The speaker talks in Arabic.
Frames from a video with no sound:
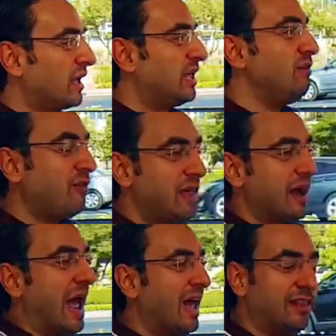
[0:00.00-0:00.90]
كيف
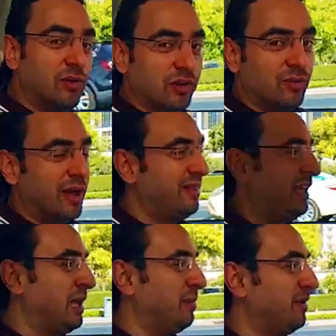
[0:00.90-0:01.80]
جير عادي
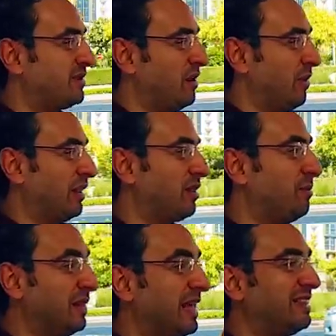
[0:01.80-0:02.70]
واوتوماتيكي بنفس الوقت
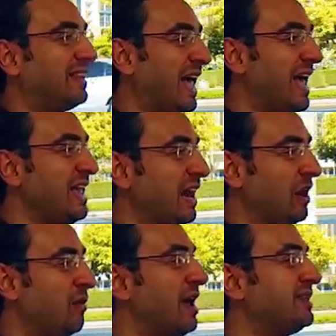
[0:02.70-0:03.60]
بدك تتخيل
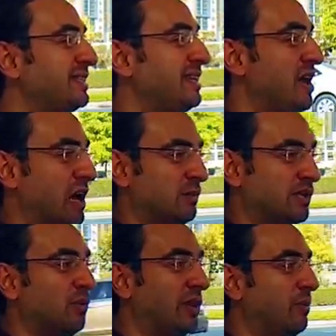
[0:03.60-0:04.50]
انه هاي السياره
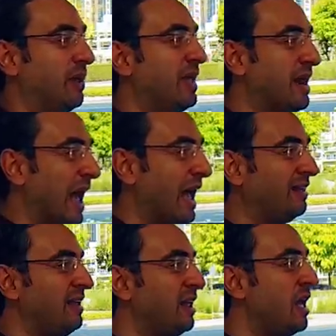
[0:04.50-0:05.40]
مزوده بجير
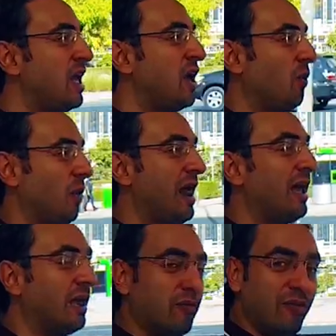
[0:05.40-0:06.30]
عادي
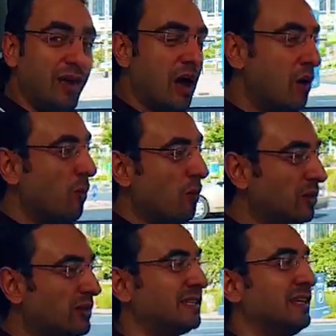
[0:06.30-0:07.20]
ولكن فيها
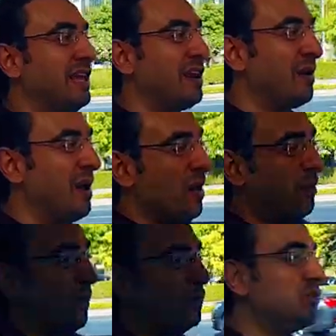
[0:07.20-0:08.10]
روبوت صغير
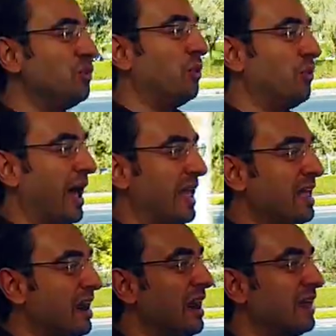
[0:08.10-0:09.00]
موجود
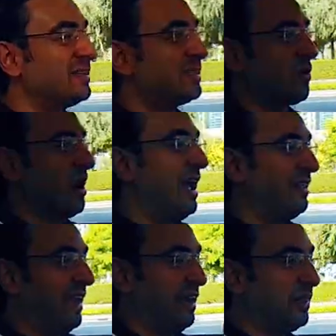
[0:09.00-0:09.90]
وبغير لك
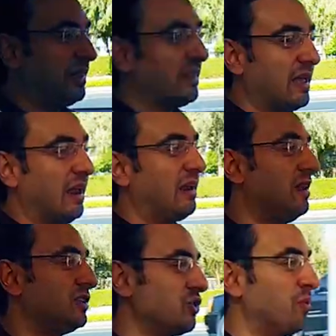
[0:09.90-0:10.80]
السرعات يعني بضغط على
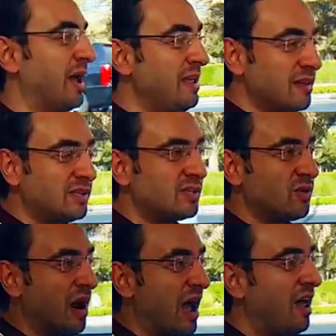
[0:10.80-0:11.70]
الكلتش وبغير
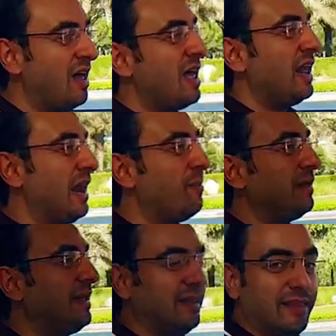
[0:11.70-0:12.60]
السرعه لما
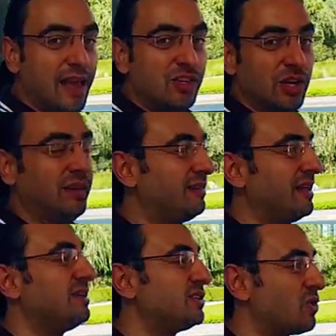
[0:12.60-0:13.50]
تحتاج
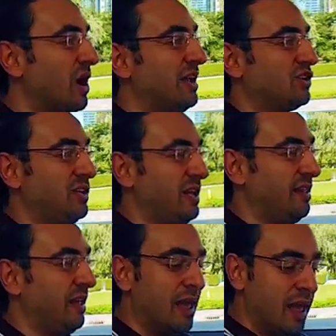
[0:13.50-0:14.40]
انت سرعه
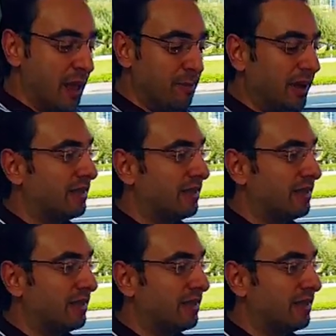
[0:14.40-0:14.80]
جديده اما